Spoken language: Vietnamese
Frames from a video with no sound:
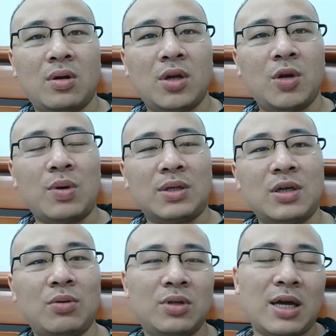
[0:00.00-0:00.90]
Đi Quảng
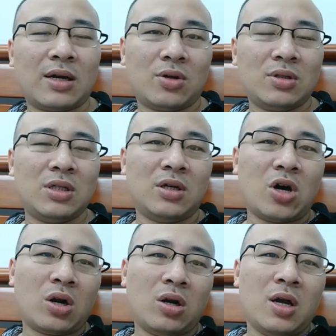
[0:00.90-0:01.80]
Châu thì ăn món gì
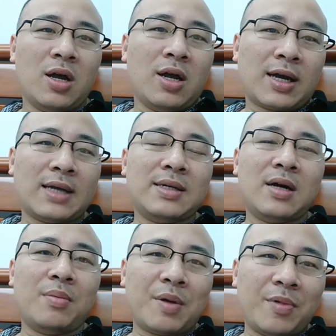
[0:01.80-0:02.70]
ngon? Canh xương
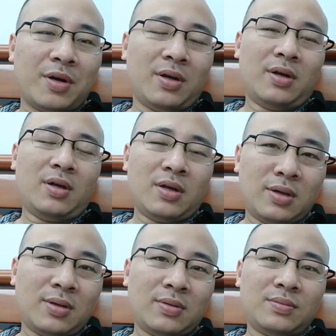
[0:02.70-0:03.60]
hầm em ơi.
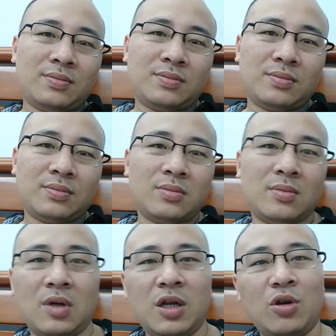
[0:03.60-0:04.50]

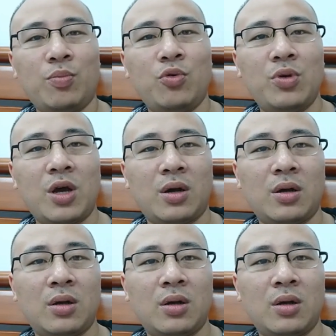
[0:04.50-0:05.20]
Linh Hốp Pu nhá.